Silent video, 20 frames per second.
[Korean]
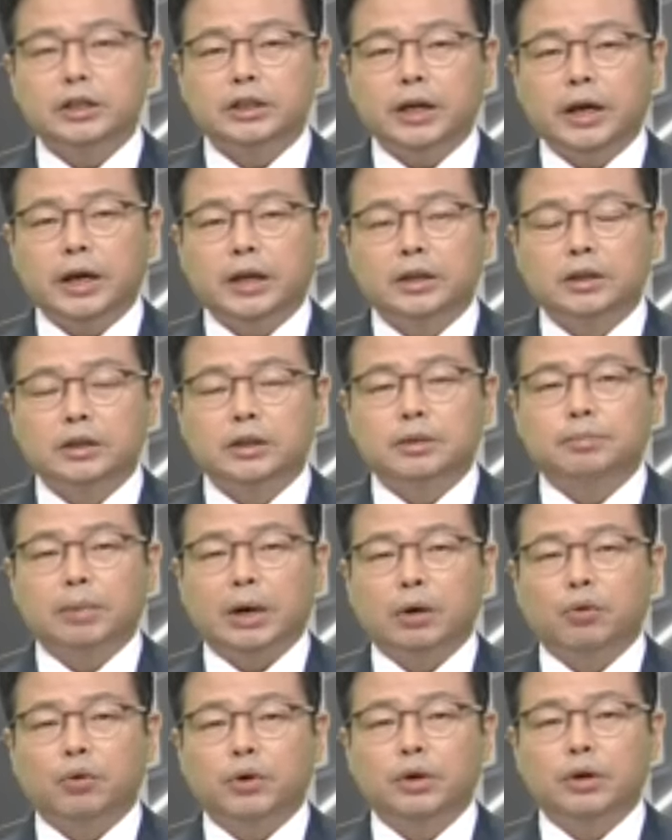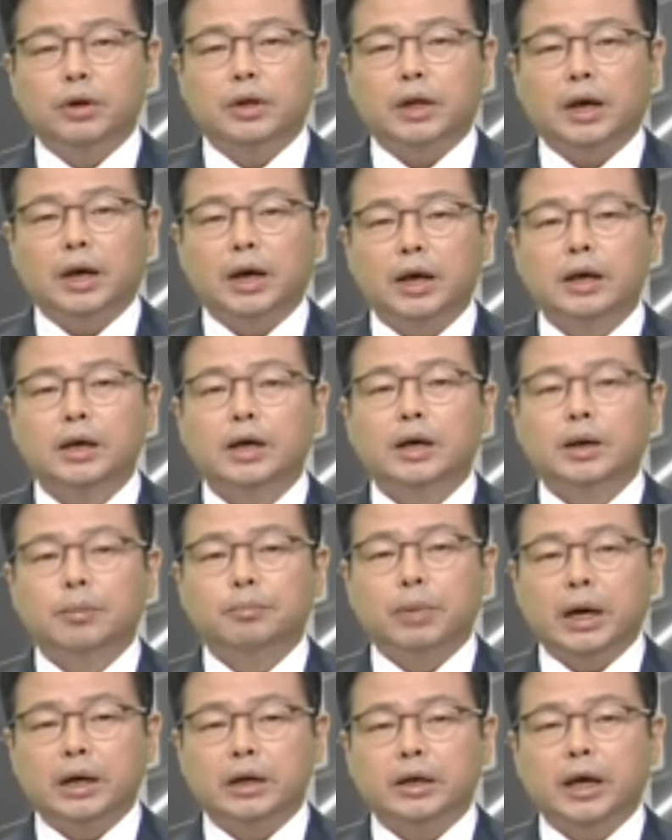시대에는 바로 이렇게
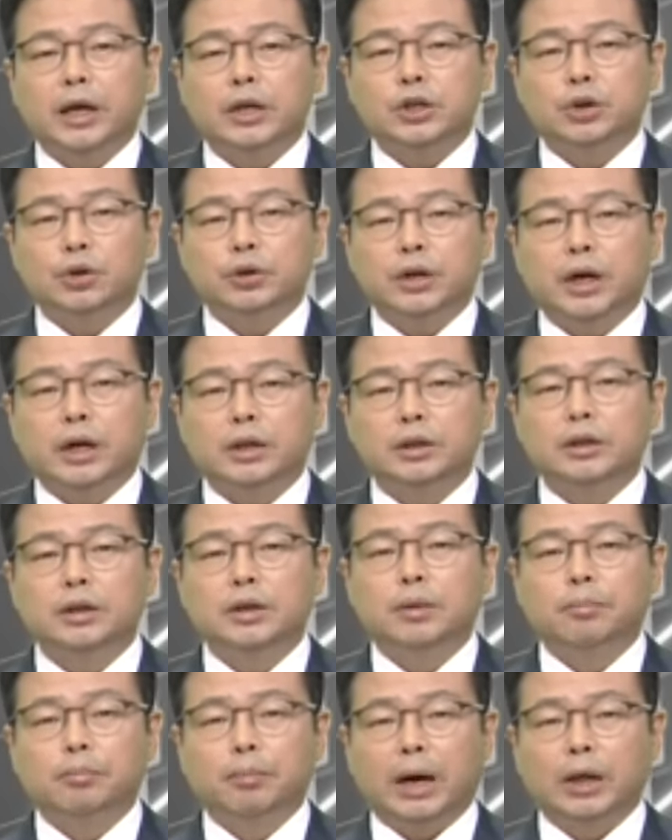빠르게 처리하는